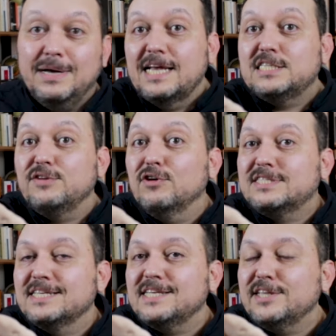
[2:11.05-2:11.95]
Mas é isso, se
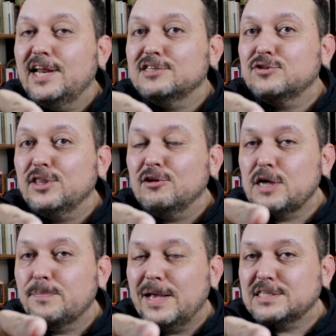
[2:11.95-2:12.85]
você se interessou, então
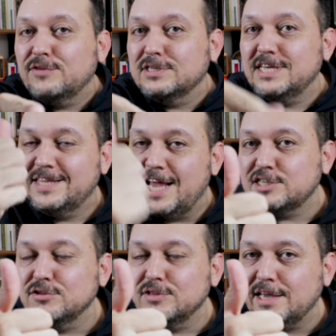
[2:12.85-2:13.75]
já peço que você
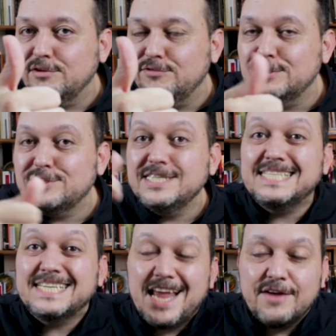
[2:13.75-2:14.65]
deixe um like no vídeo, se
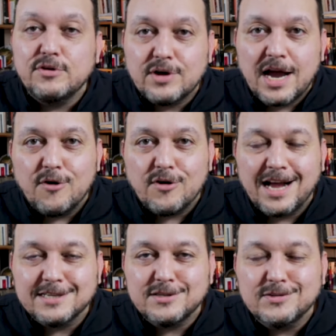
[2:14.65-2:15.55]
inscreva no canal
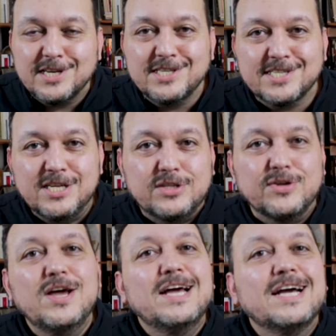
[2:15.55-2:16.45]
caso não seja
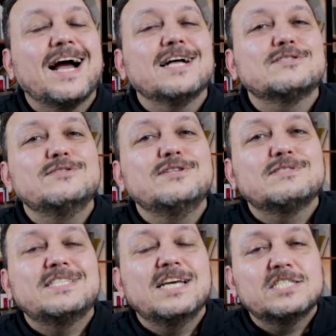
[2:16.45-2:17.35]
inscrito, caso
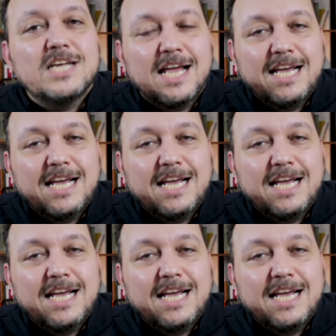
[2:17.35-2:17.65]
não seja